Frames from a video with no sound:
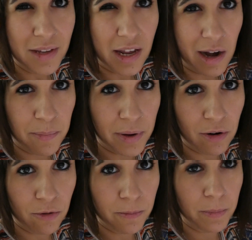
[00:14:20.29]
Ahora el
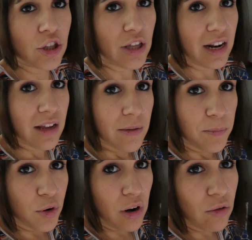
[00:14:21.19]
pelo. Total,
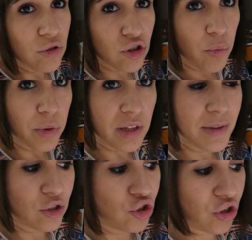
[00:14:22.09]
por algunos
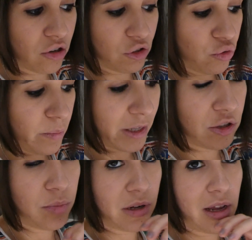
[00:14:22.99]
comportamientos yo creo que es un
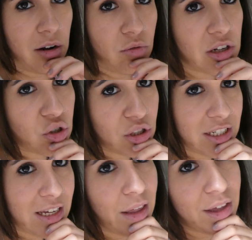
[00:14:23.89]
macho, porque hay algunas
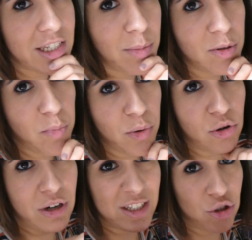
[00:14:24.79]
cosas que hace que se pone un
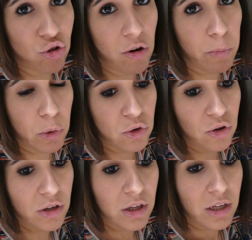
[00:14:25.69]
poco cachondo el
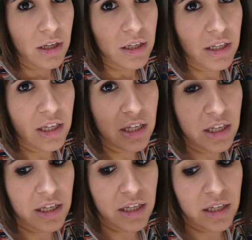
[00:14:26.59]
pollo
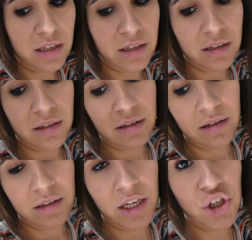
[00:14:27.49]
y
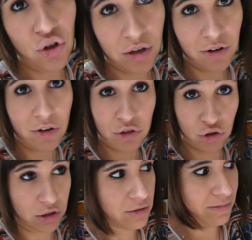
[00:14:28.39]
y yo creo que
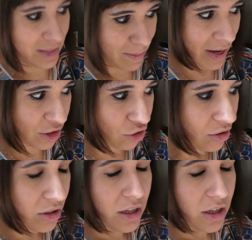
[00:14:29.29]
eso es de macho.